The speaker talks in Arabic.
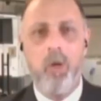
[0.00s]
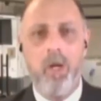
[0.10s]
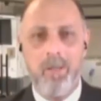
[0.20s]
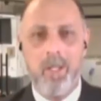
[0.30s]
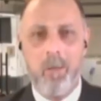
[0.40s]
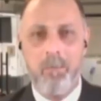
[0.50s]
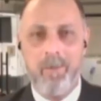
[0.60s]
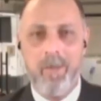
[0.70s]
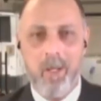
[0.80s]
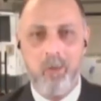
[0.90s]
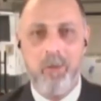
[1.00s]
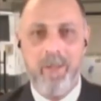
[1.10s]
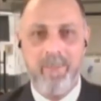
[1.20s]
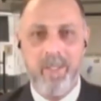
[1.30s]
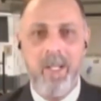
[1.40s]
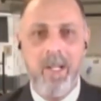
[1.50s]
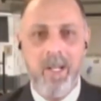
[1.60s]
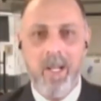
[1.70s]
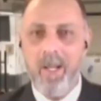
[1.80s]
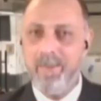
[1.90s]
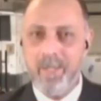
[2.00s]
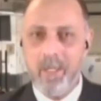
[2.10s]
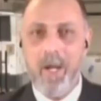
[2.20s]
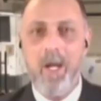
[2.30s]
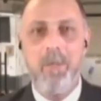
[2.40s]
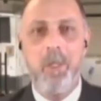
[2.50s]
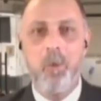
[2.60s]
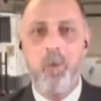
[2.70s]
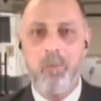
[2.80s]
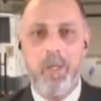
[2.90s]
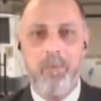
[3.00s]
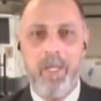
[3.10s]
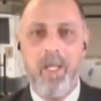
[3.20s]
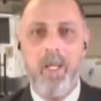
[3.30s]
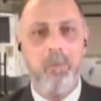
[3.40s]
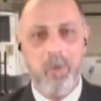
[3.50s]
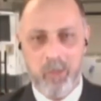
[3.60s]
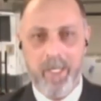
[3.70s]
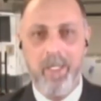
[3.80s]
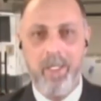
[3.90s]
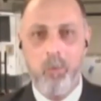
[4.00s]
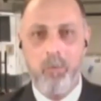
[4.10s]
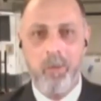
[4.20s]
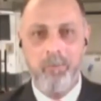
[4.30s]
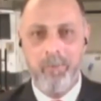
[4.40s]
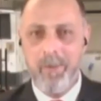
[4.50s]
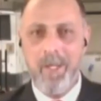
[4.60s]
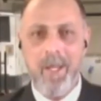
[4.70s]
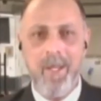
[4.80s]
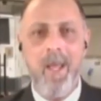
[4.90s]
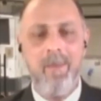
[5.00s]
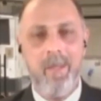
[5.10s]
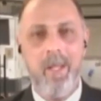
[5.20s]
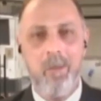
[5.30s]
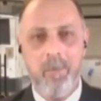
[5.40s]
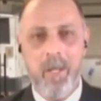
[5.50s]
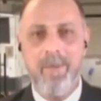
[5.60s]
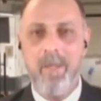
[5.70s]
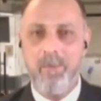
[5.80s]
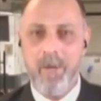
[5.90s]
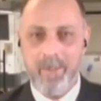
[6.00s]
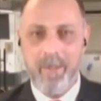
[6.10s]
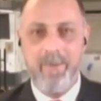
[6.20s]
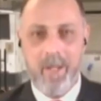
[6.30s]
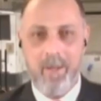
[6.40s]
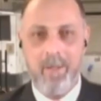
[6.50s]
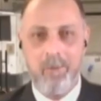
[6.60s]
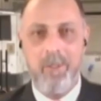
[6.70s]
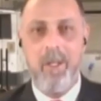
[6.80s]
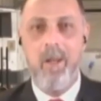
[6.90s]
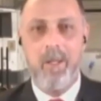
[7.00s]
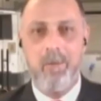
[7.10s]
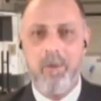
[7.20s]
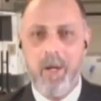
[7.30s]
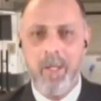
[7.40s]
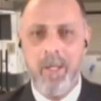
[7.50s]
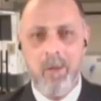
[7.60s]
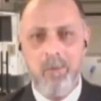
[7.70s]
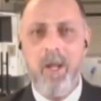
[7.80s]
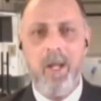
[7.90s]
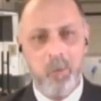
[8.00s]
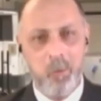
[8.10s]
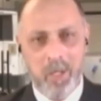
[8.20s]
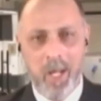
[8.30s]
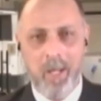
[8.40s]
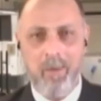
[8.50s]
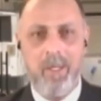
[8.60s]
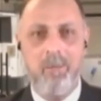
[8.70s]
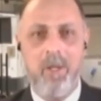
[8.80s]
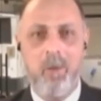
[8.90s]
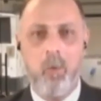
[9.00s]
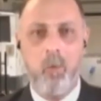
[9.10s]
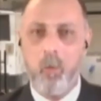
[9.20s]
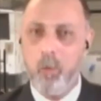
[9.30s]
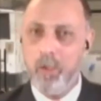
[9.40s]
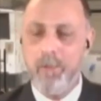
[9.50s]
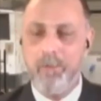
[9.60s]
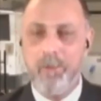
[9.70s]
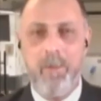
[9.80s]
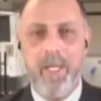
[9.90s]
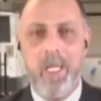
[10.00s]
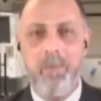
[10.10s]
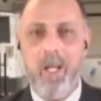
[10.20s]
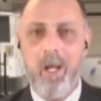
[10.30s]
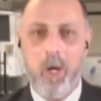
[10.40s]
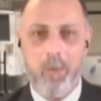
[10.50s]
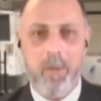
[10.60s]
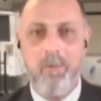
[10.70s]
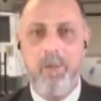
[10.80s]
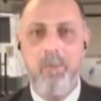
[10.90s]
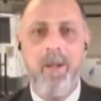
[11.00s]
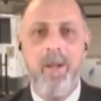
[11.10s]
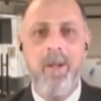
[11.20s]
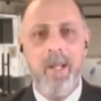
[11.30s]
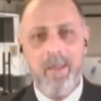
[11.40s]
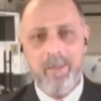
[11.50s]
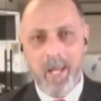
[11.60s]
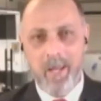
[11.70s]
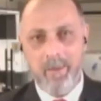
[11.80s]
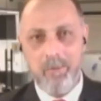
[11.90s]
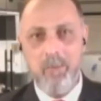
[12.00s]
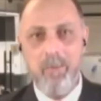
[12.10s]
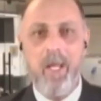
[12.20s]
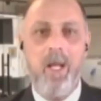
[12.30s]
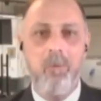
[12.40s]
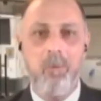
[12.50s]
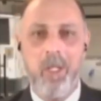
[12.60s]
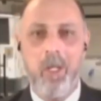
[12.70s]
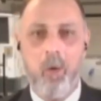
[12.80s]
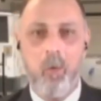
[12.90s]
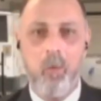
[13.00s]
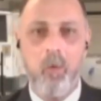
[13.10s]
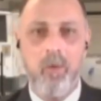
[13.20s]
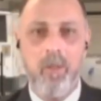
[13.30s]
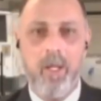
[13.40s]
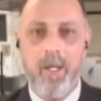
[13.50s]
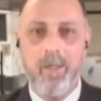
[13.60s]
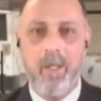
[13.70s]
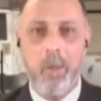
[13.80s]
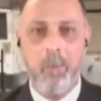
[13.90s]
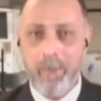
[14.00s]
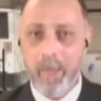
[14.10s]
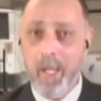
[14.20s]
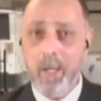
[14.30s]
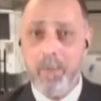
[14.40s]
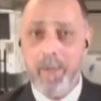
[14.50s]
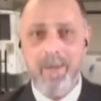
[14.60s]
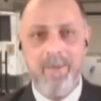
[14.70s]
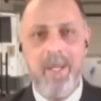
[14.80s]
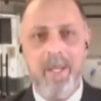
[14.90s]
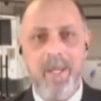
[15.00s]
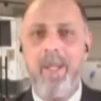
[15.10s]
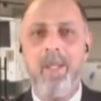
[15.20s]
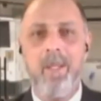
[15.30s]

يقدر ب 12.7 مليون برميل بشكل يومي الآن هذه الأنباء دفعت أسعار النفط للانخفاض فنلاحظ انخفاض عقود النفط الأمريكي بنحو 4% 3% لعقود أيضا برنت آه، لكن